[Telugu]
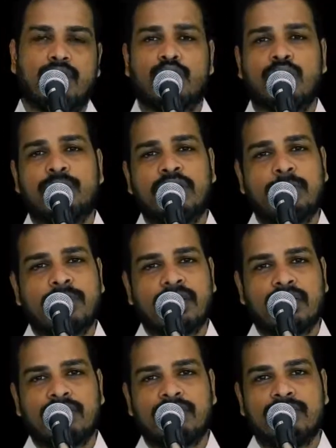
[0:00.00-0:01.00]
కొంతమంది
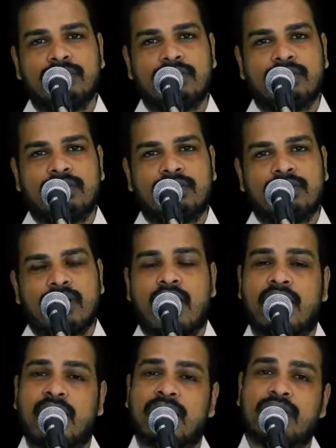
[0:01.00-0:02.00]
పిల్లలు
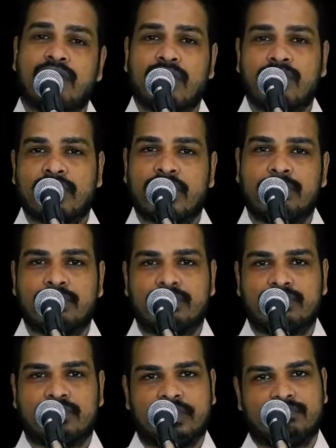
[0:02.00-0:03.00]
అనాథలుగా కూడా
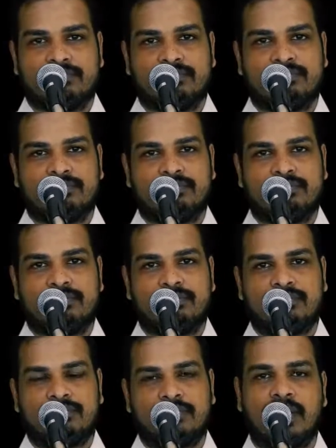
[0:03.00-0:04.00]
కనిపిస్తున్నారు
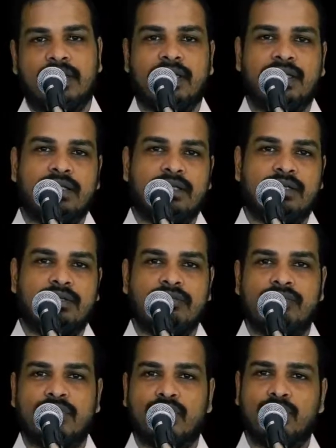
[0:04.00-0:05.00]
అంటే
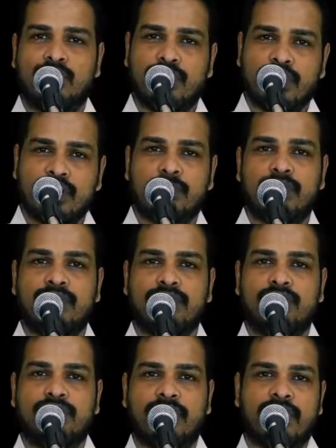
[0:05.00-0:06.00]
వారు పుట్టినప్పుడు
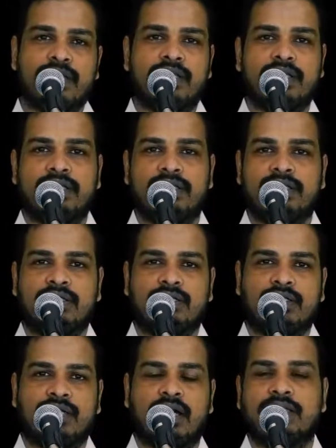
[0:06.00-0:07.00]
వెంటనే
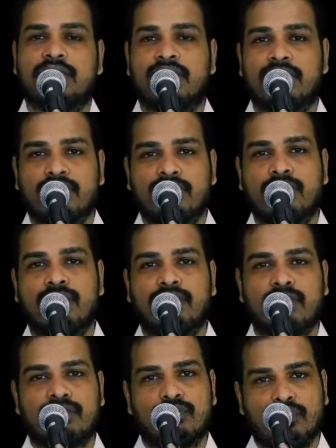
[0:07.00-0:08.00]
ఆ తల్లిదండ్రులను
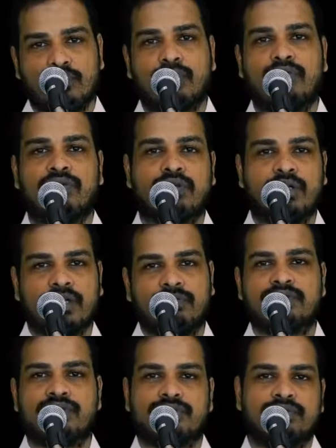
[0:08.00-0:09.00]
వారు కోల్పోవడం
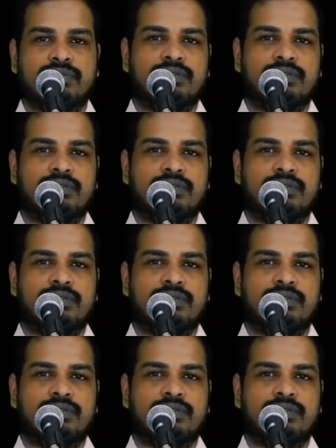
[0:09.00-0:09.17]
కావచ్చు